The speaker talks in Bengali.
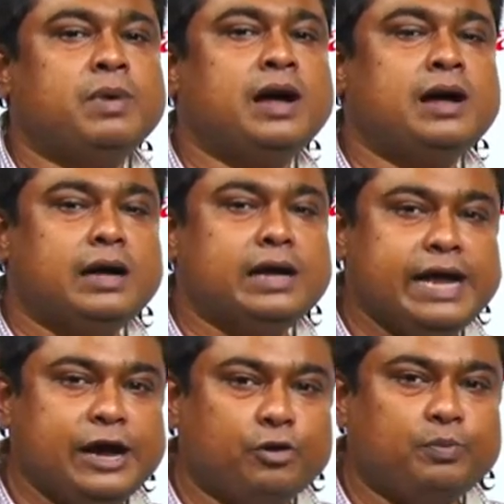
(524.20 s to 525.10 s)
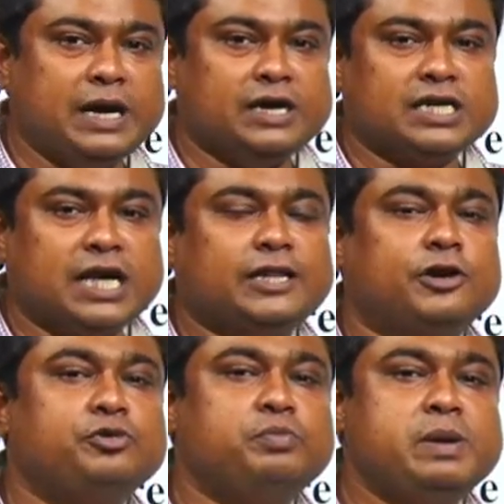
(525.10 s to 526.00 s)
বা এরোপ্লেন
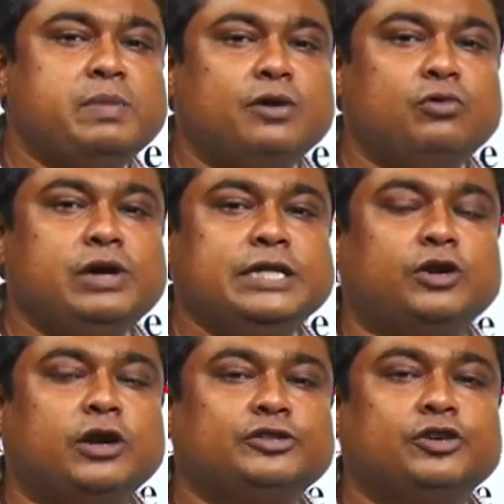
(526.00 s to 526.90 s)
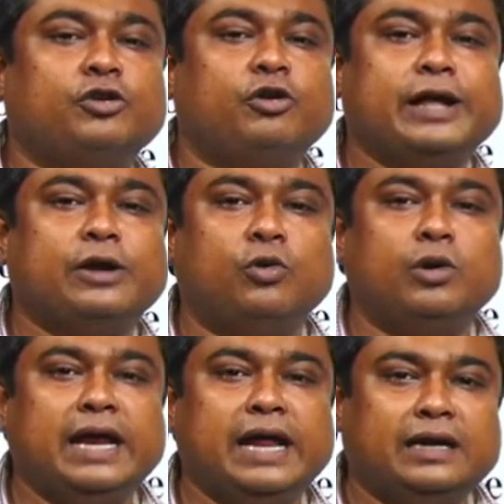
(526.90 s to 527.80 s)
সাধারণ বিমানগুলি চলাচল করে কোন
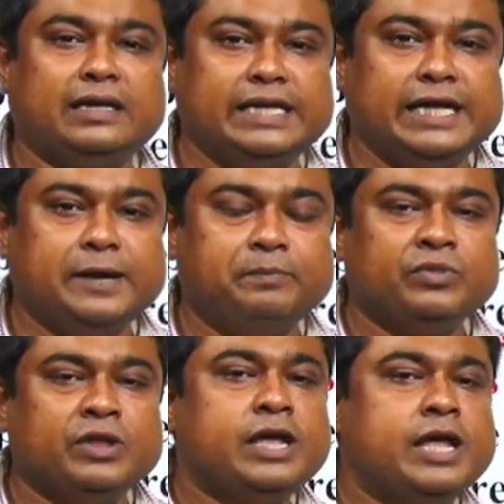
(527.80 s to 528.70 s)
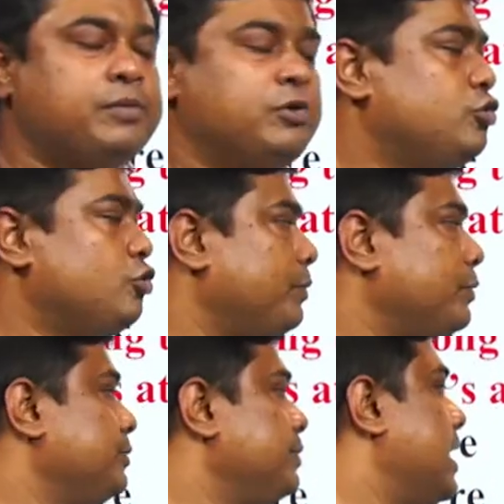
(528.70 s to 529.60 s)
লেয়ার দিয়ে এবং
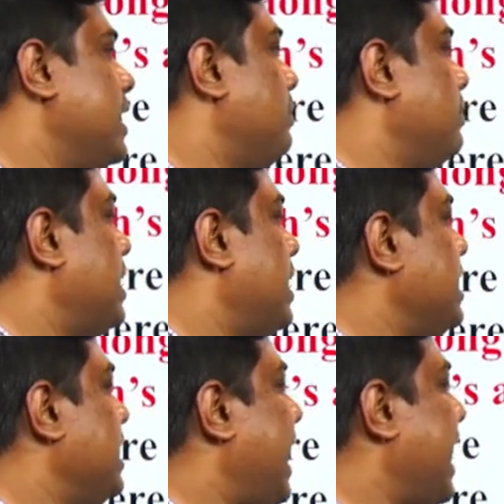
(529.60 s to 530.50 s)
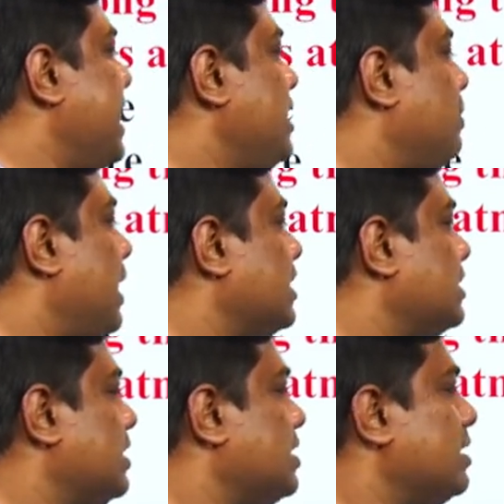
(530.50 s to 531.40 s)
ট্রপোস্ফিয়ারে আমরা জানি হাইট বাড়ার
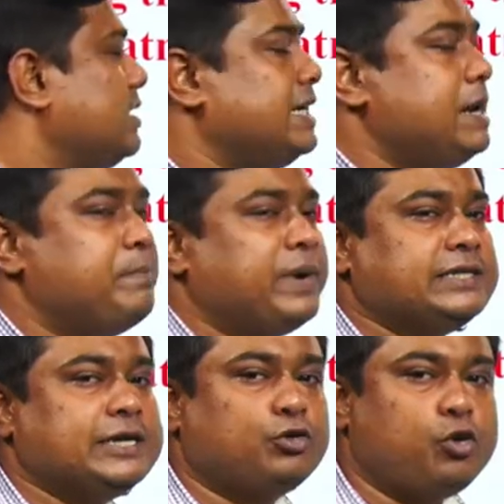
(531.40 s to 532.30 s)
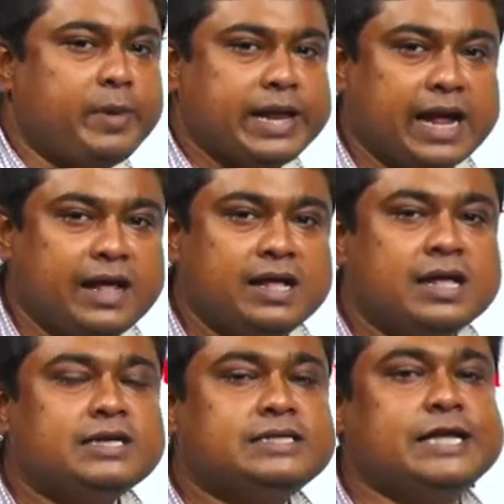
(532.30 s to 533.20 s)
সাথে সাথে টেম্পারেচার কমে যায়
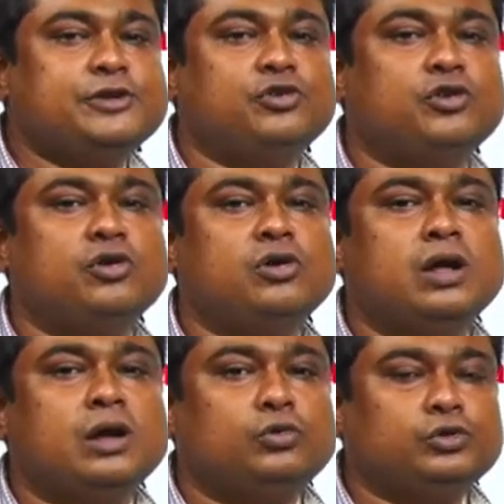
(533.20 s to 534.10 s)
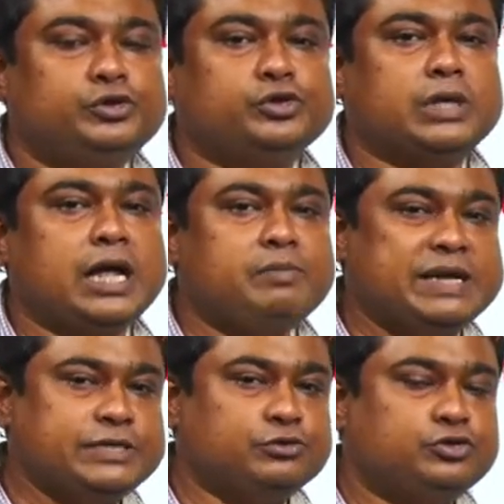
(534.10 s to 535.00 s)
সেই জন্য উচ্চতায়
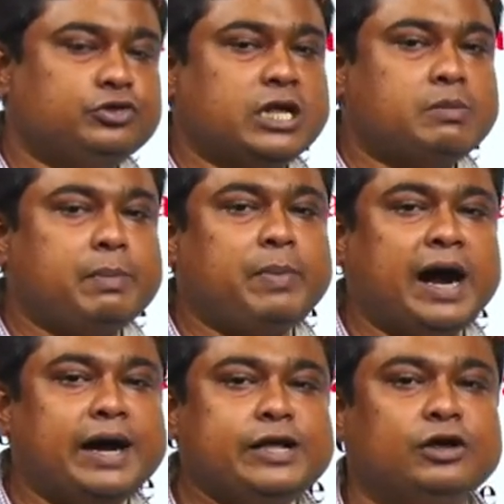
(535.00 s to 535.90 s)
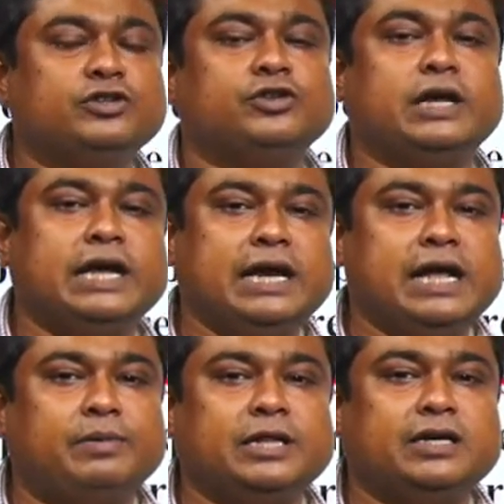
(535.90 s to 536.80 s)
বেশি উচ্চতায় বা পাহাড়ি অঞ্চলে গেলে
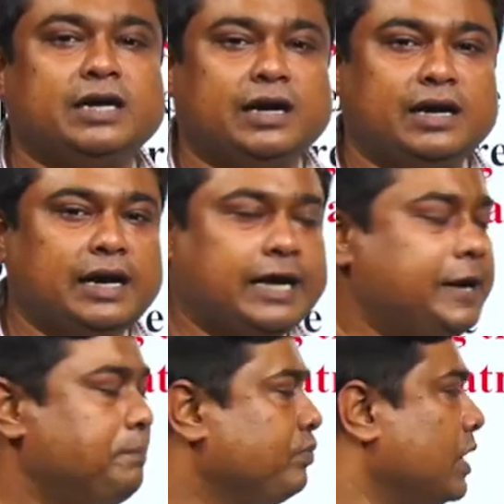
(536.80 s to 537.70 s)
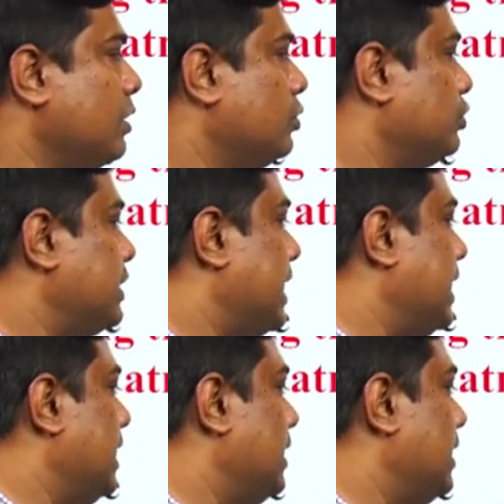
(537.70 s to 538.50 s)
আমাদের ঠান্ডা লাগে তো সেখানে